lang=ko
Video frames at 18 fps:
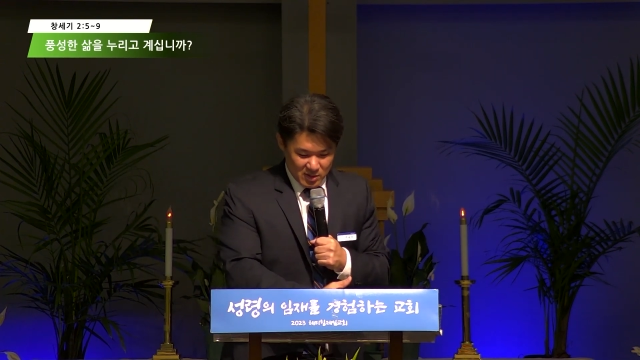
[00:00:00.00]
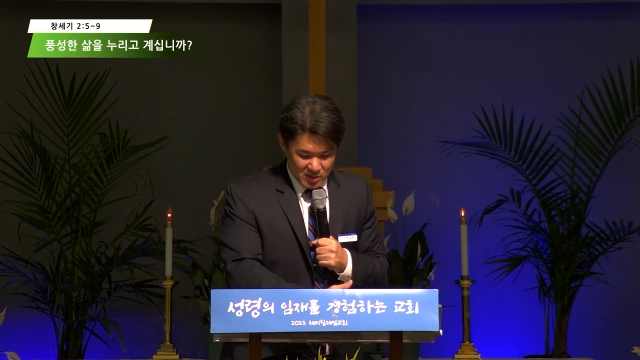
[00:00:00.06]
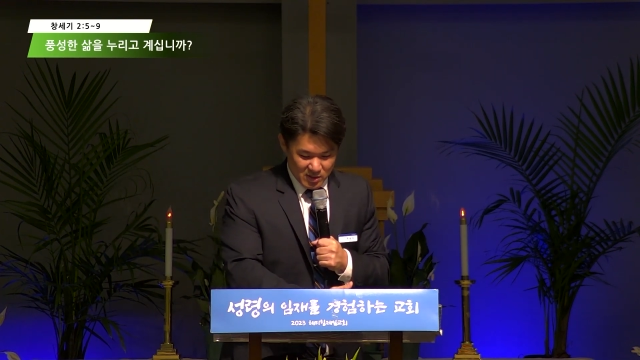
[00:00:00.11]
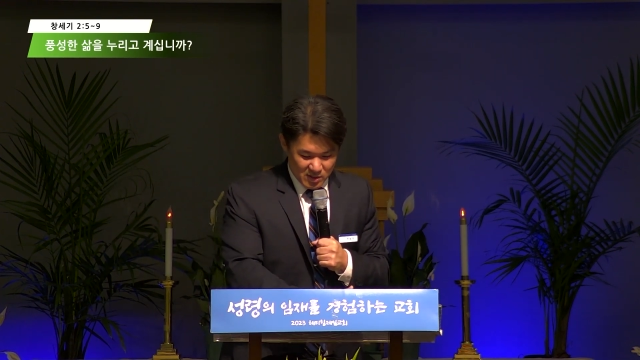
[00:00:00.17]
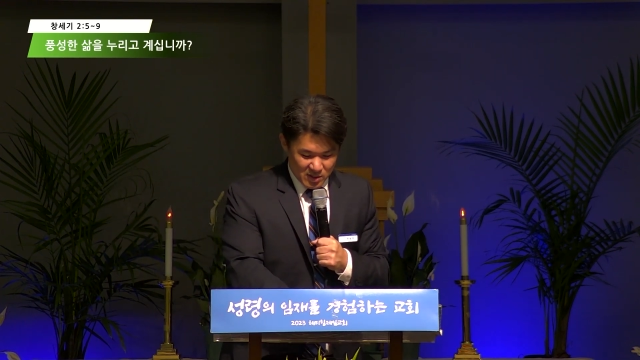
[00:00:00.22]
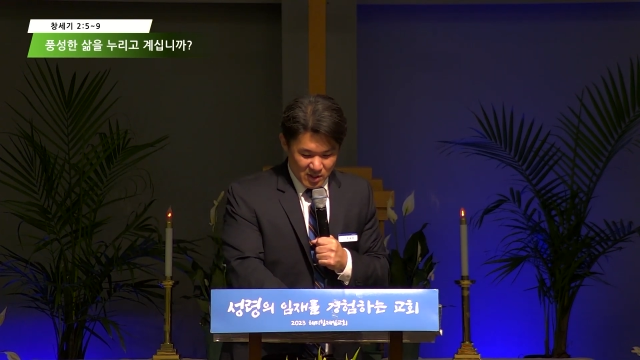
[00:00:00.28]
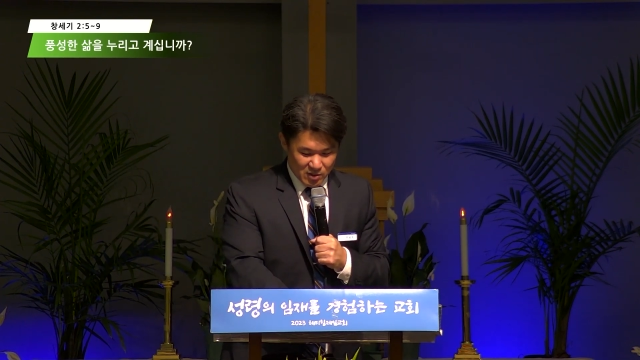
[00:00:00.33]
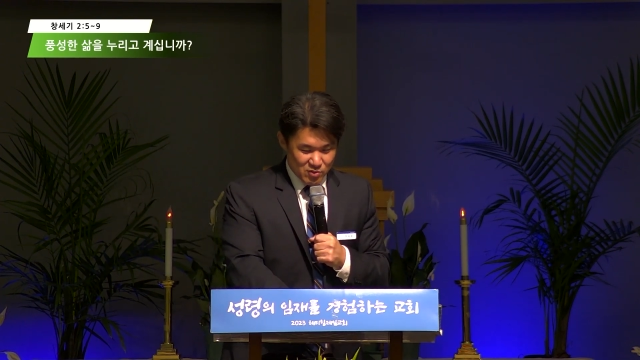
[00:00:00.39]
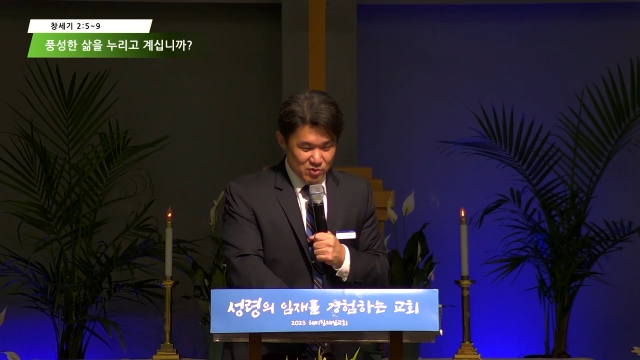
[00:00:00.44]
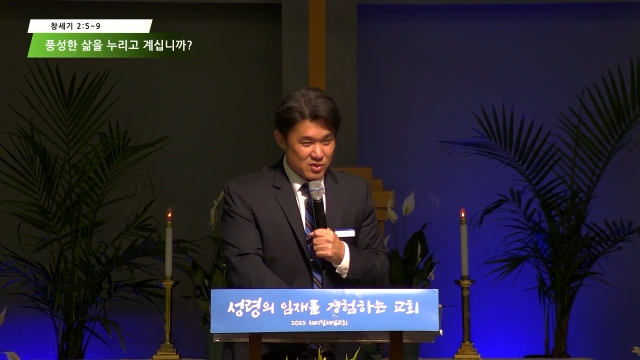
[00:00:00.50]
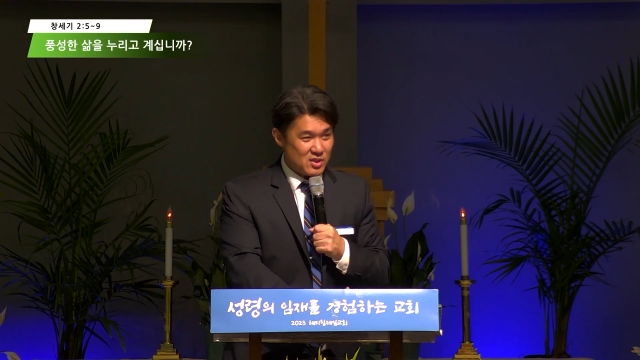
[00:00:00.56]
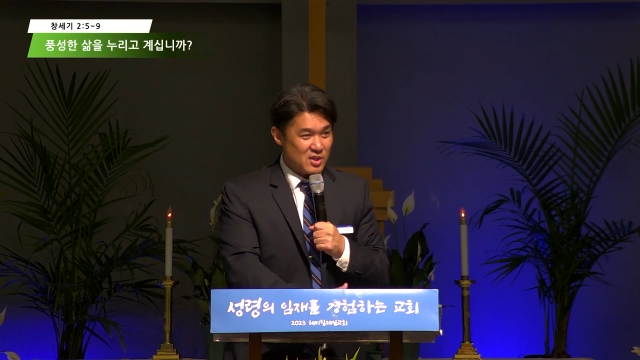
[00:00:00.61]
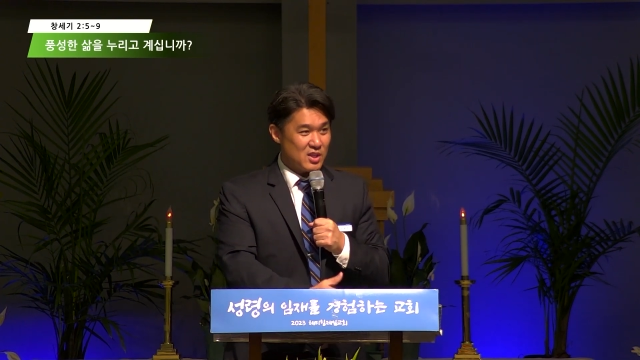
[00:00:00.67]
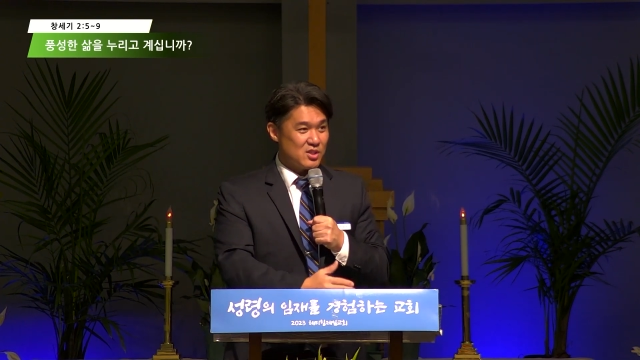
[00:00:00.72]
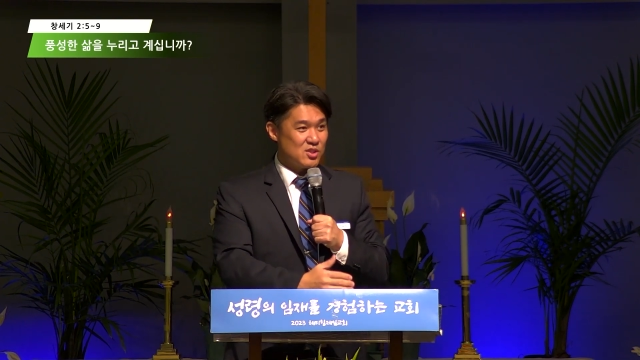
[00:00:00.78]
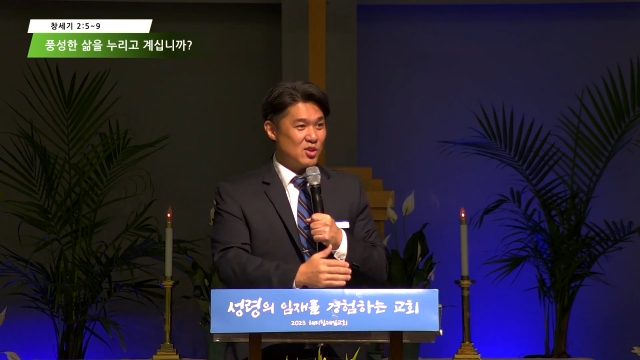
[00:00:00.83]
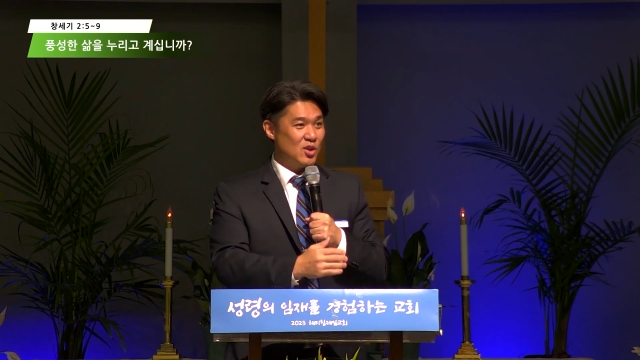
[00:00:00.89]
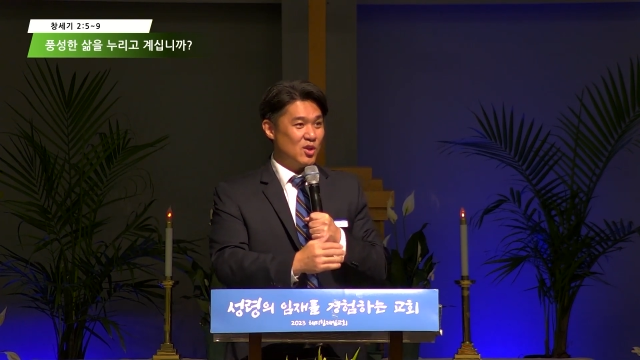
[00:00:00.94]

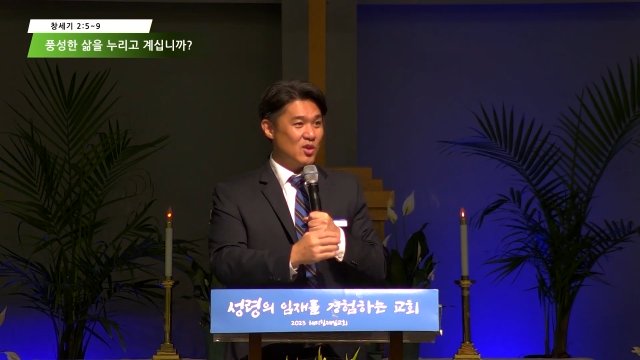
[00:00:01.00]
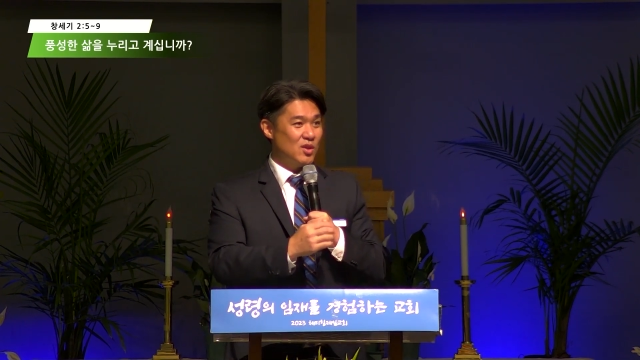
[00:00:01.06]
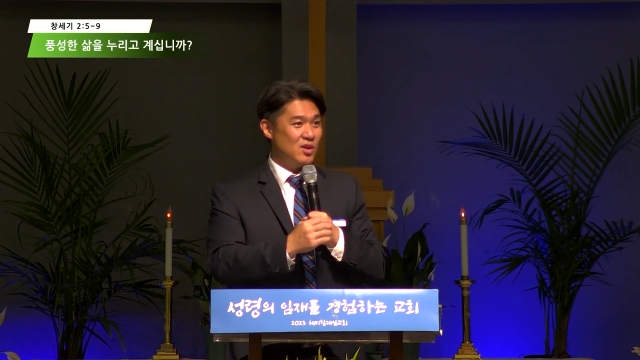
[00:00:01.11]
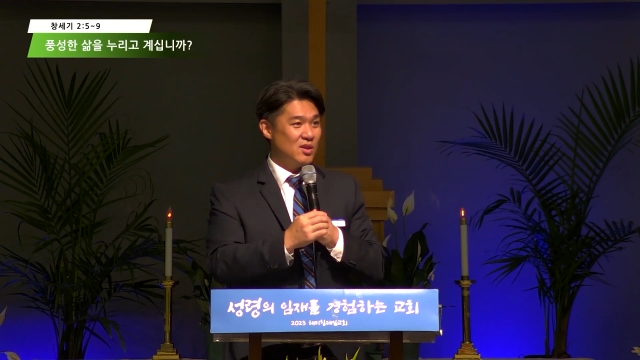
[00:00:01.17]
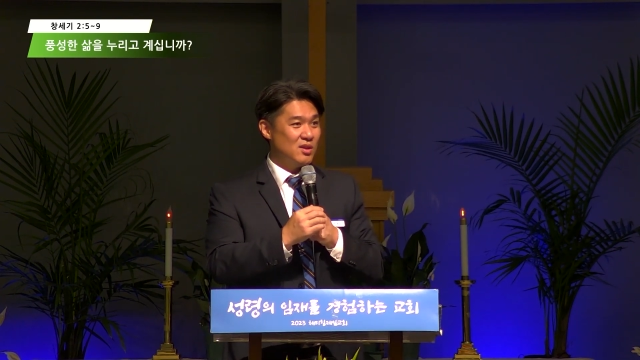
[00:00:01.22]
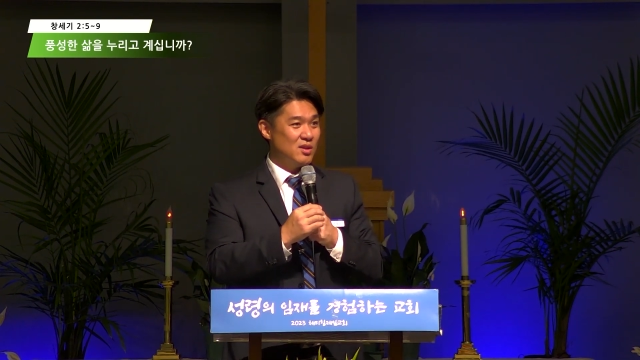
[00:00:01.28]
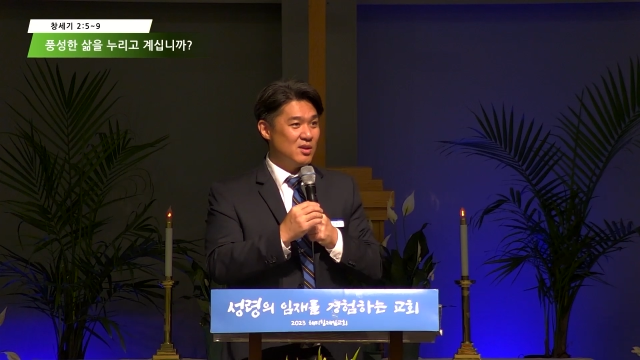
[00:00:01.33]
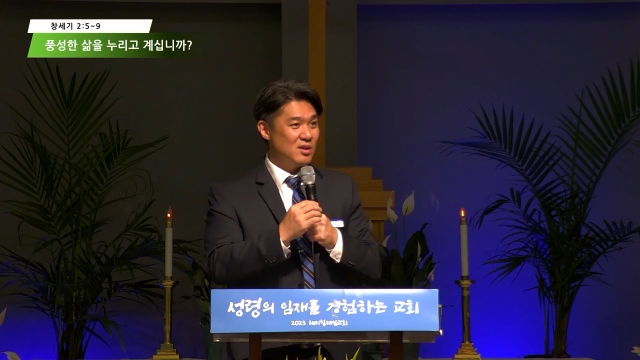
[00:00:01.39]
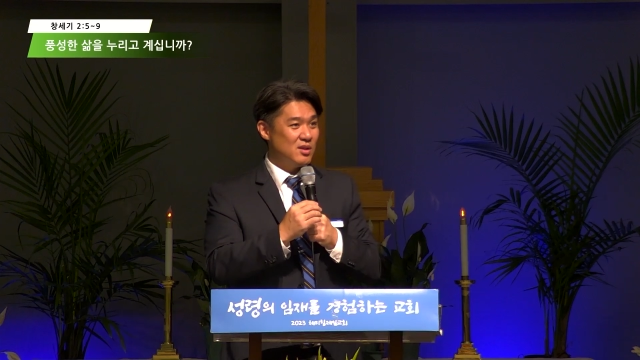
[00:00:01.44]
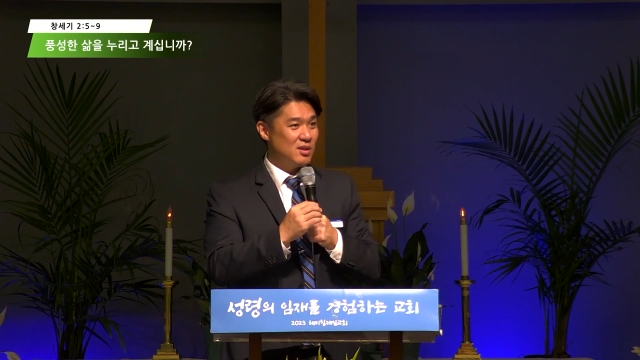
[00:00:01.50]
예수님께서